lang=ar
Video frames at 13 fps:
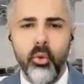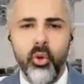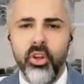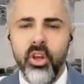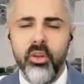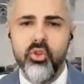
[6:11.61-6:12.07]

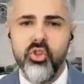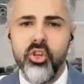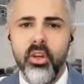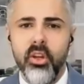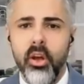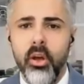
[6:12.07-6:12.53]

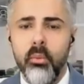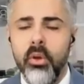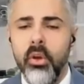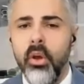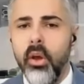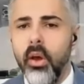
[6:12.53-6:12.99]
المعطيات بشكل
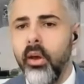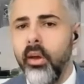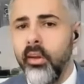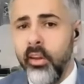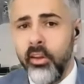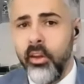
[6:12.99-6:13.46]
عام
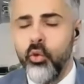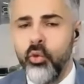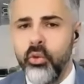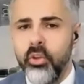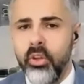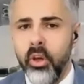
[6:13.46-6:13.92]
آه، لن
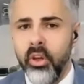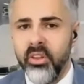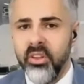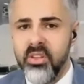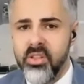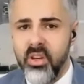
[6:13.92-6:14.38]
يكون
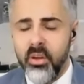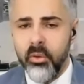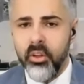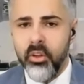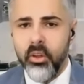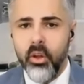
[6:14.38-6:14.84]
هناك
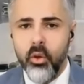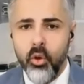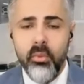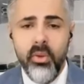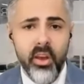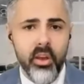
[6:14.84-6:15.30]
انتصار
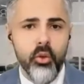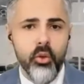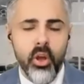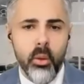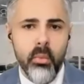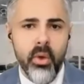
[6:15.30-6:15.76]
للتضخم
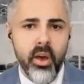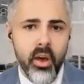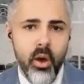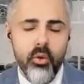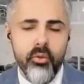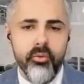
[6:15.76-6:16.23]
لكن هناك
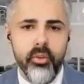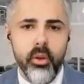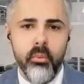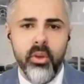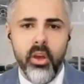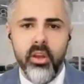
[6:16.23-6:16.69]

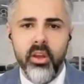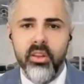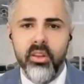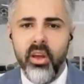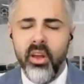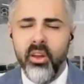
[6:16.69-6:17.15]
مخاوف
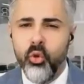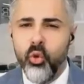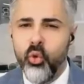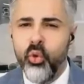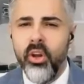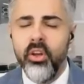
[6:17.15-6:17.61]
لامكانيه
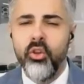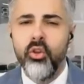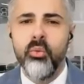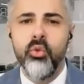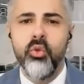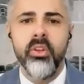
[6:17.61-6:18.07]

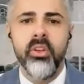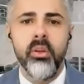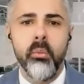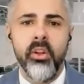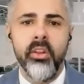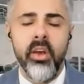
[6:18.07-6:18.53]
دخول النمو
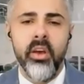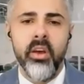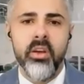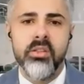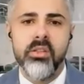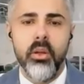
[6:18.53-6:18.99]

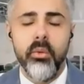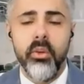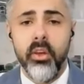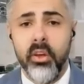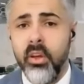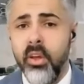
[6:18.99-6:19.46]
بالدائره
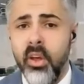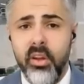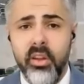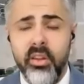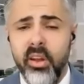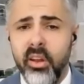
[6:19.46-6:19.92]
السلبيه،
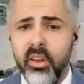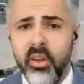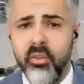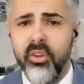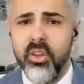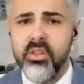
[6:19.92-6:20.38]

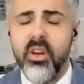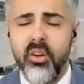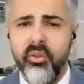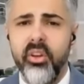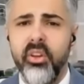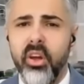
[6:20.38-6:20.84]
لذلك تخفيض
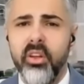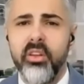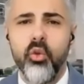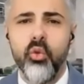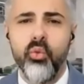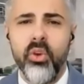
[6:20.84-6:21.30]
اسعار الفائده
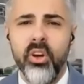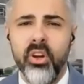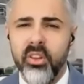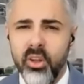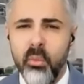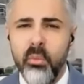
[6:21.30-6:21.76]
قد يكون
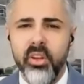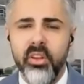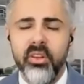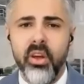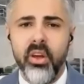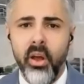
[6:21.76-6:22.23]
وارد،
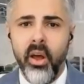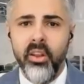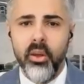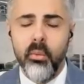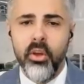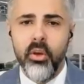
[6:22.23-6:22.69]
نبره
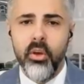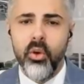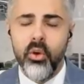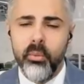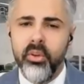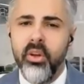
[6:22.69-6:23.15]
آه، حتى
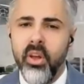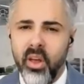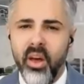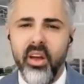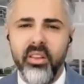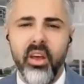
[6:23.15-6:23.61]
بنك
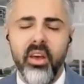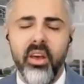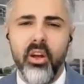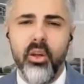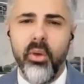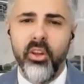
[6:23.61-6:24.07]
اوروبا قد
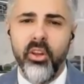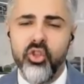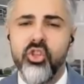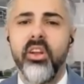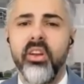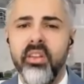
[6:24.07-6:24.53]
تغيرت
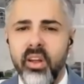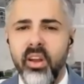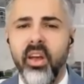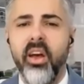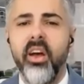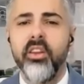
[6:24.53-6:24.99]
بعض
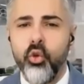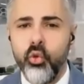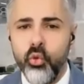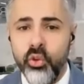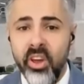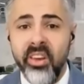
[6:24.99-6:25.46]
الشيء، لذلك
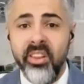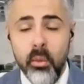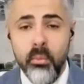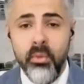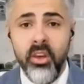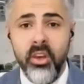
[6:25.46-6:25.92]
قد يكون
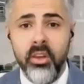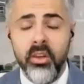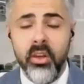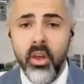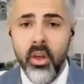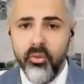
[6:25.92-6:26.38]
هناك
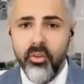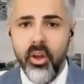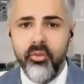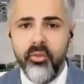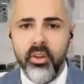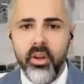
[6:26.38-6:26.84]
تمهيد
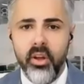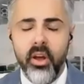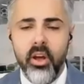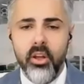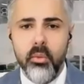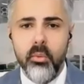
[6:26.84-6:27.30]
في
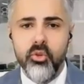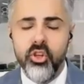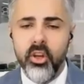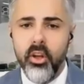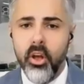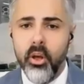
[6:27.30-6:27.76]
الفتره
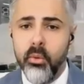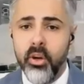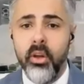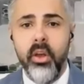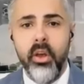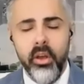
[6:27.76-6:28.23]
القادمه بشكل
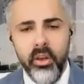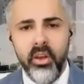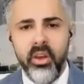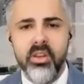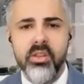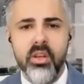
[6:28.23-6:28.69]
اكبر،
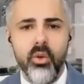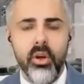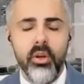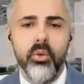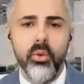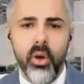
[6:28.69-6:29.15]

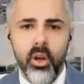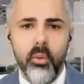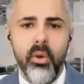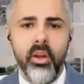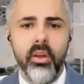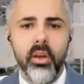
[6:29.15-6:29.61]
انعكاساته على
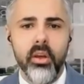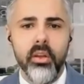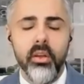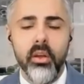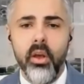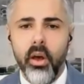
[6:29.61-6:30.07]
اليورو على ما
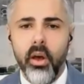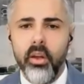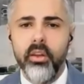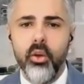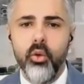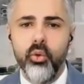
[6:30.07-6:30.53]
اعتقد
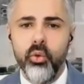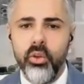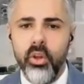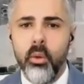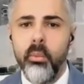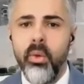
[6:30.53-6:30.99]
قد
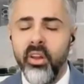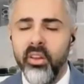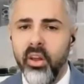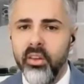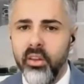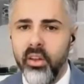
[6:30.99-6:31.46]
يكون هناك
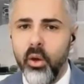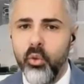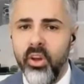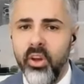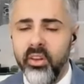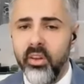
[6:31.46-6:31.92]
بعض
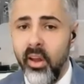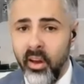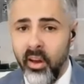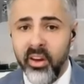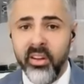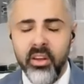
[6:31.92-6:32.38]

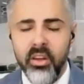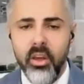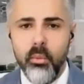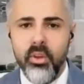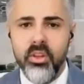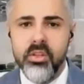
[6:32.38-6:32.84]
التداولات
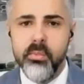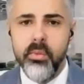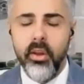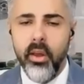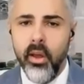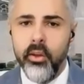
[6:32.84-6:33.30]
العرضيه
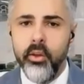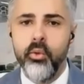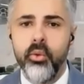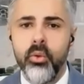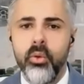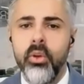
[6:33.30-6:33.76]
بالنسبه
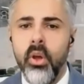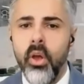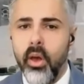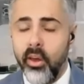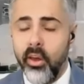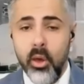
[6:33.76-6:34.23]

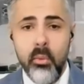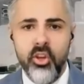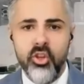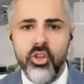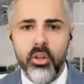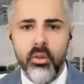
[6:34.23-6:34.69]
لليورو آه،
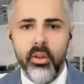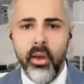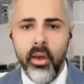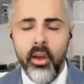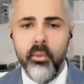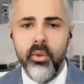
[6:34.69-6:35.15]
كما
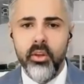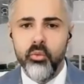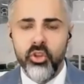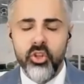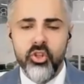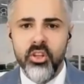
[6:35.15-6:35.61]
نشهد
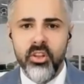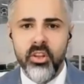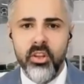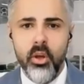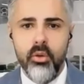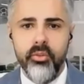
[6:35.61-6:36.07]
لغالبيه
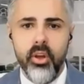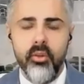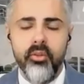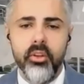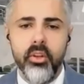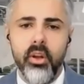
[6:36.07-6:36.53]
منتجات التداول
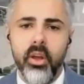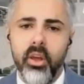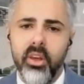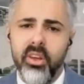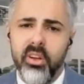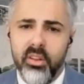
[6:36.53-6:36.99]
في
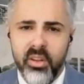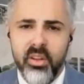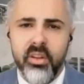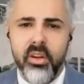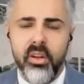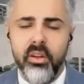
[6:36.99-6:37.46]
الفتره الاخيره
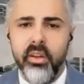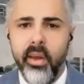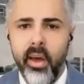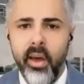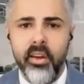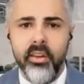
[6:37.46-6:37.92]
نظرا
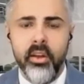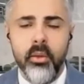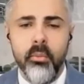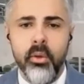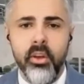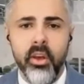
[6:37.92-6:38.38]

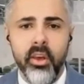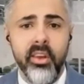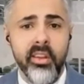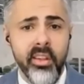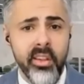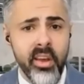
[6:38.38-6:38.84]
لحاله عدم
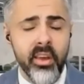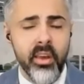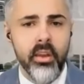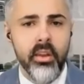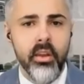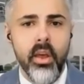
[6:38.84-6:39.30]
اليقين،
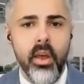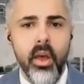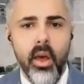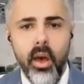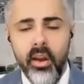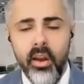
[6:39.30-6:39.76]
لكن
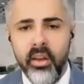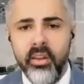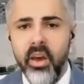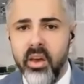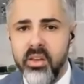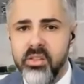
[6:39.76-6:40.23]

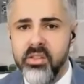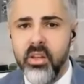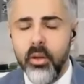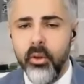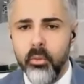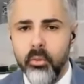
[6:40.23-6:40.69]
الاداء
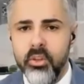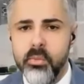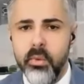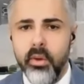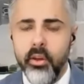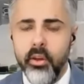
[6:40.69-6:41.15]
السلبي
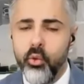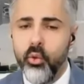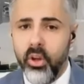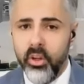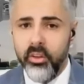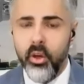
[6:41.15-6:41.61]
بالنسبه
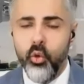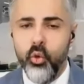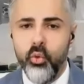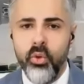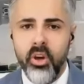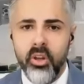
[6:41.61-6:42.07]
لليورو قد
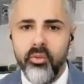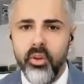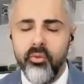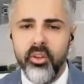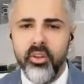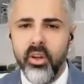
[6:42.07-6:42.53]
يكون
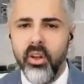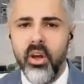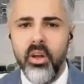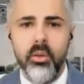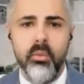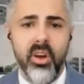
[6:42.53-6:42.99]
وارد في
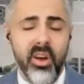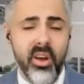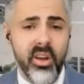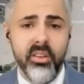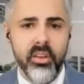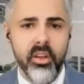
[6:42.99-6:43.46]
الفتره
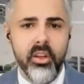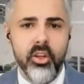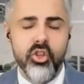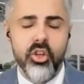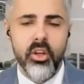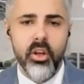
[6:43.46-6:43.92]
القادمه، قد
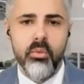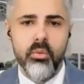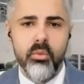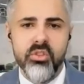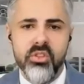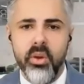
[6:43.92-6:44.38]
نتجه
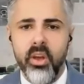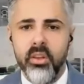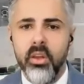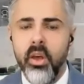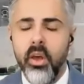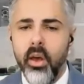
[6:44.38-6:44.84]
الى
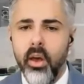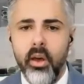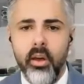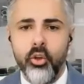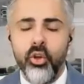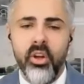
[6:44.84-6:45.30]
مستويات
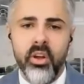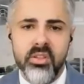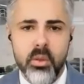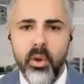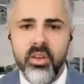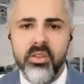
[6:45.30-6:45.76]
آه،
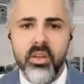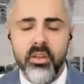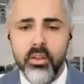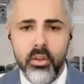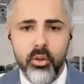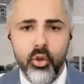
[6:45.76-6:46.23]
دولار 7
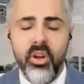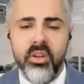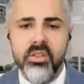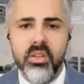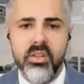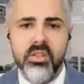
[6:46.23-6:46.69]
سنت،
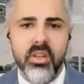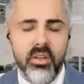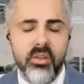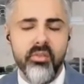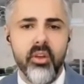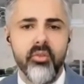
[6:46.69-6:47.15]
دولار 6
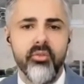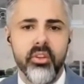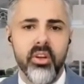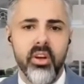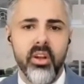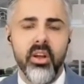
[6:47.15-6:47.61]
سنت في
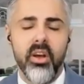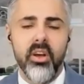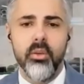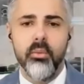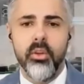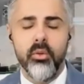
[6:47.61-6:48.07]
الفتره
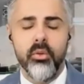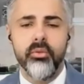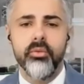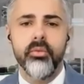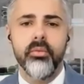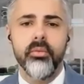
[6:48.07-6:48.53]
القادمه.